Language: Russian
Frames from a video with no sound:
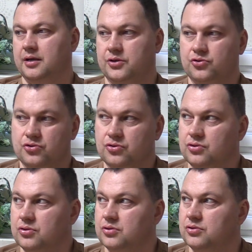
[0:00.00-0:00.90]
Хочу
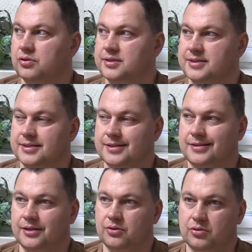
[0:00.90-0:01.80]
что, только
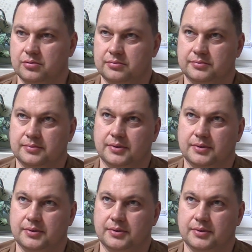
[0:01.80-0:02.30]
сказать одно.